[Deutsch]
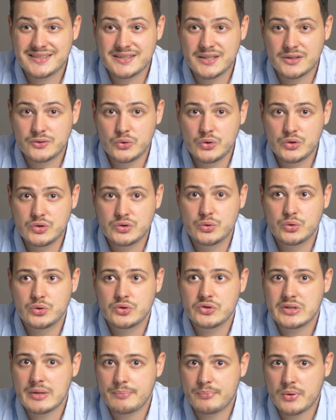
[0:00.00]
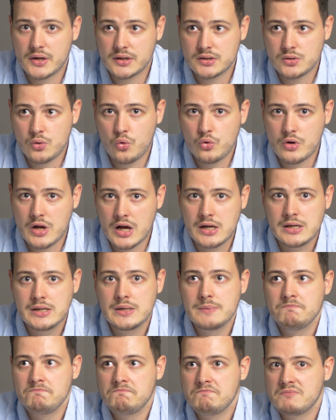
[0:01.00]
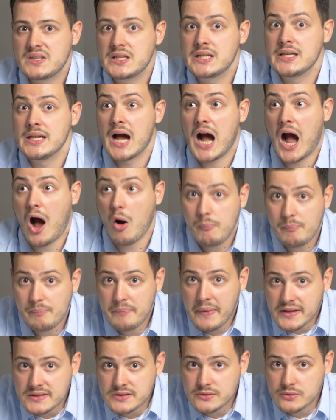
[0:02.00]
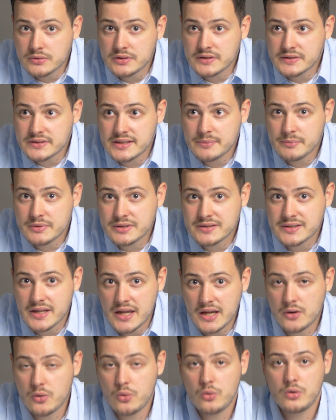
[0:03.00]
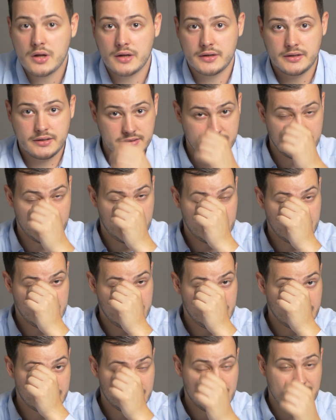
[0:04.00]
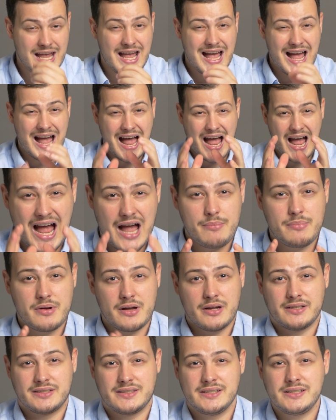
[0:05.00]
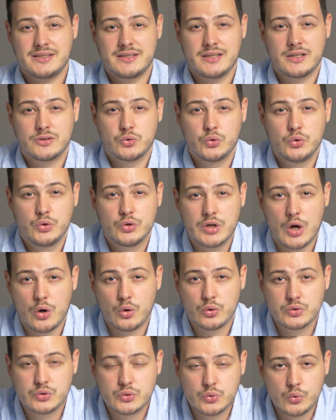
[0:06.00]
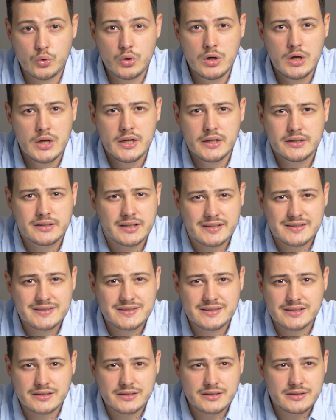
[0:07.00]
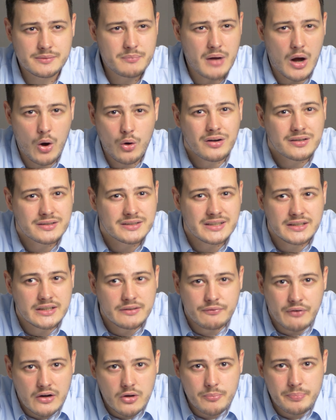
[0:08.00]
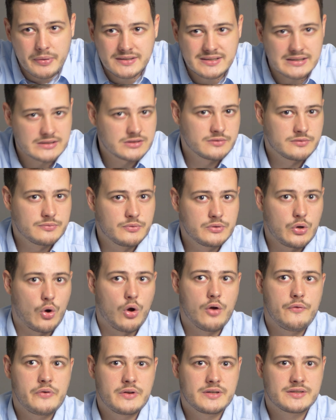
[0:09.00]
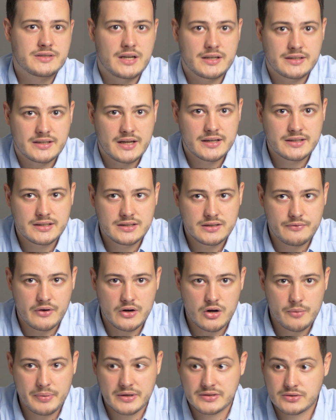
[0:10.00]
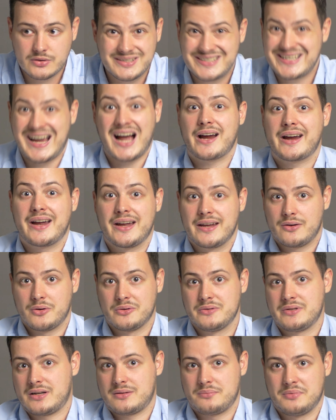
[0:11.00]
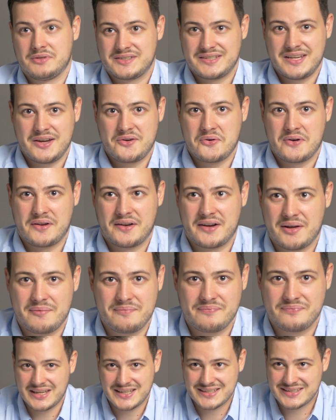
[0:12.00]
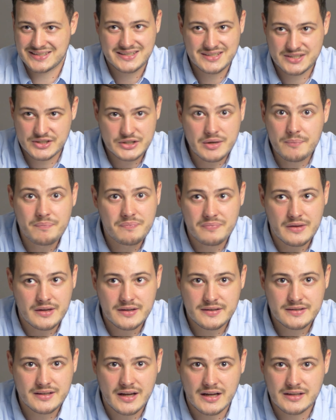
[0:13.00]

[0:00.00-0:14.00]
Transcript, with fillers: es natürlich so, dass der Product Owner die Hauptperson ist, die mit Stakeholdern interagiert, aber es ist natürlich auch so, dass ähm, auch die Developers, also es wird ja häufig gesagt, ja, die Developers sollen gar keinen Kontakt mit Stakeholdern haben. Das stimmt nicht.